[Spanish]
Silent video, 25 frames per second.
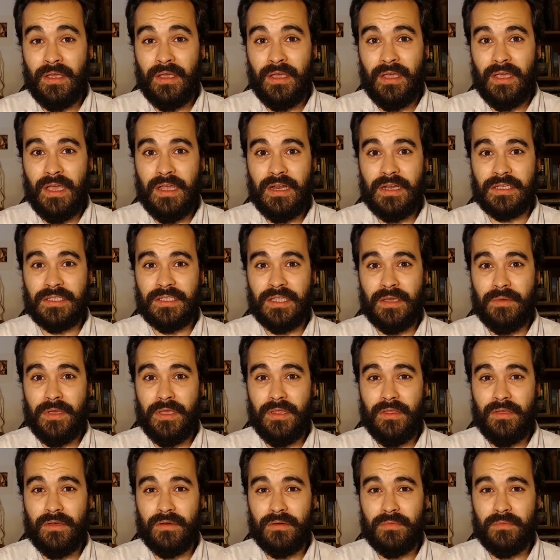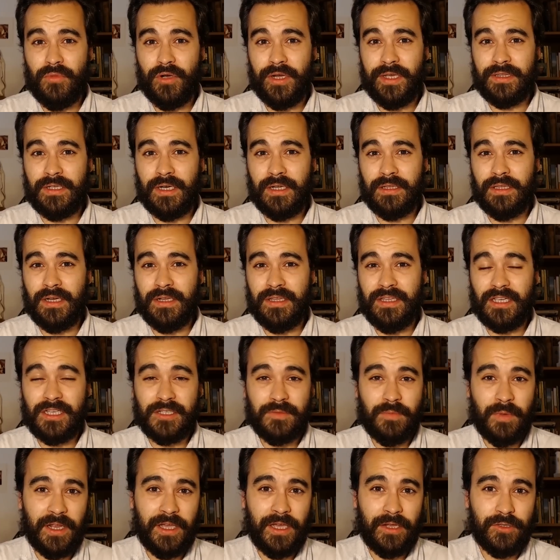En este vídeo voy a tratar de
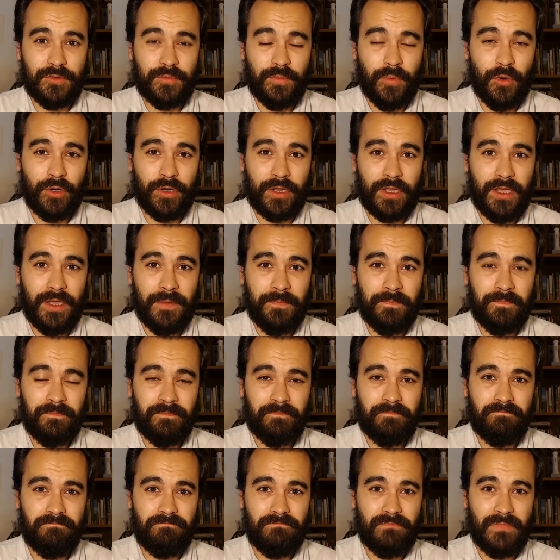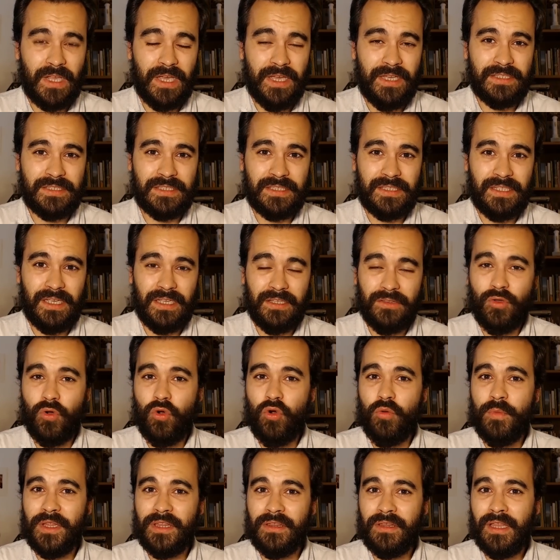explicaros por qué este
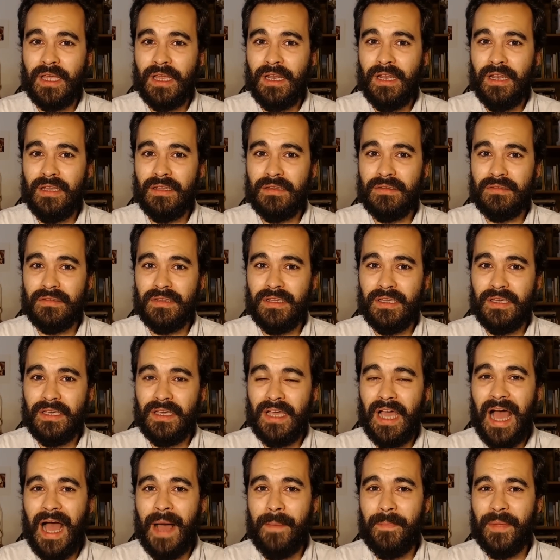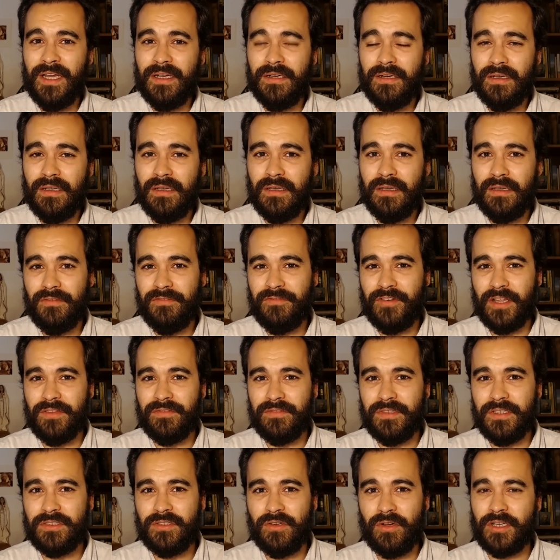documental de Amén,
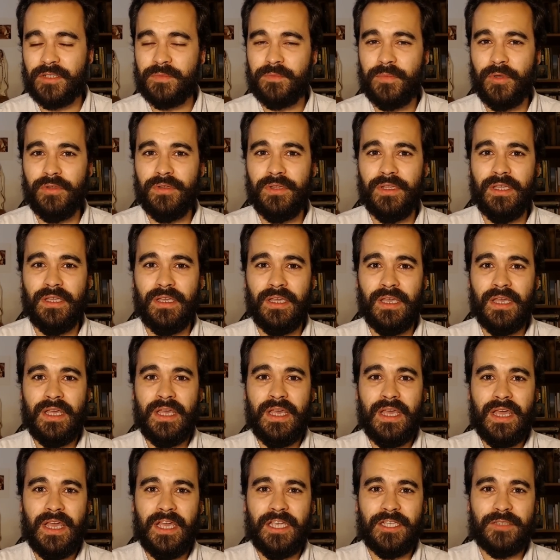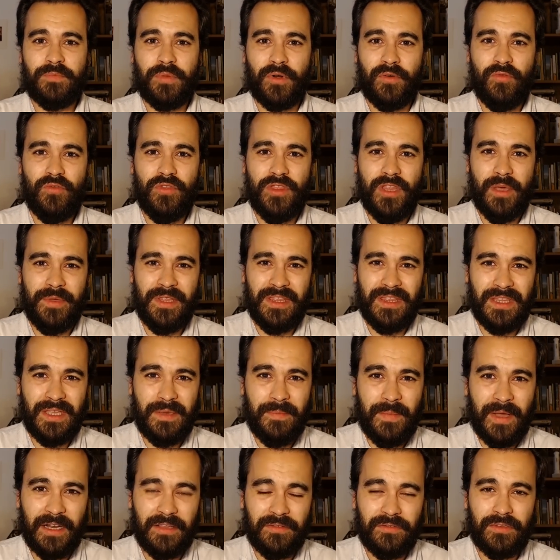Francisco responde, es profundamente
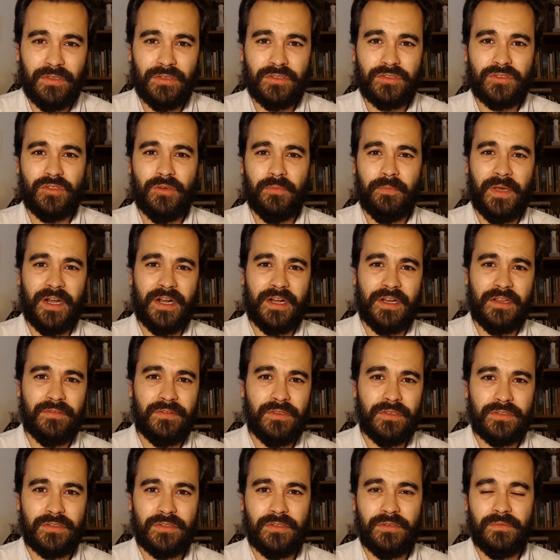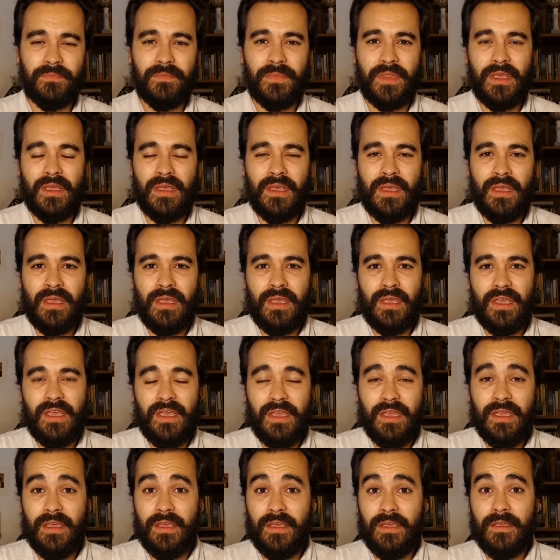malicioso, pernicioso,
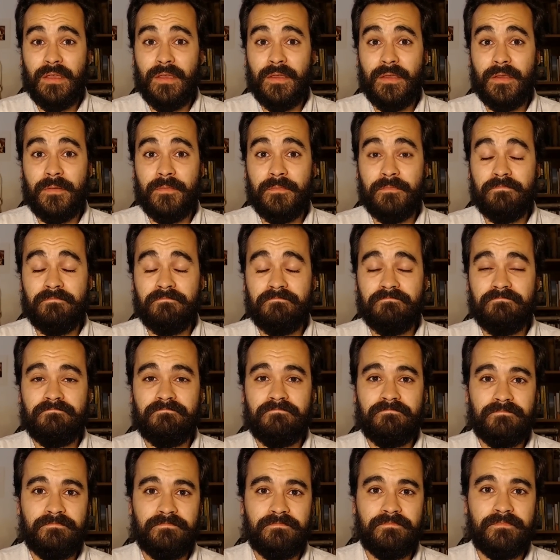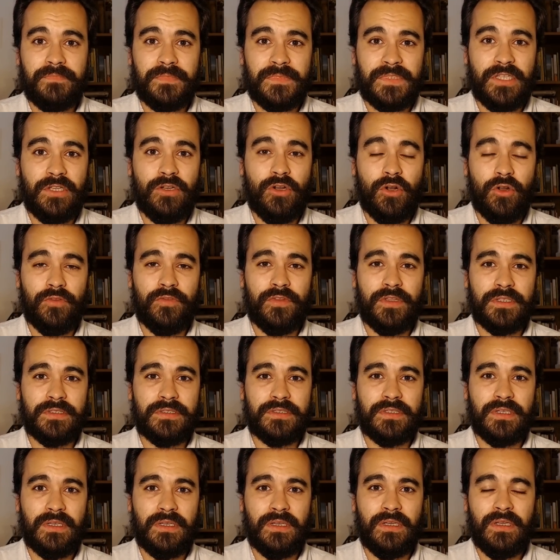y si no lo
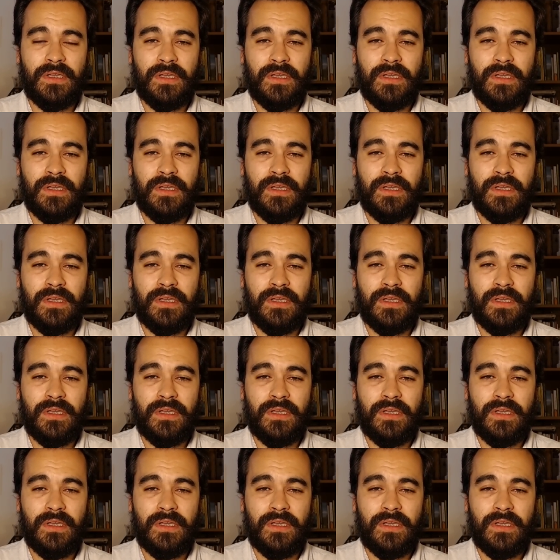hiciese,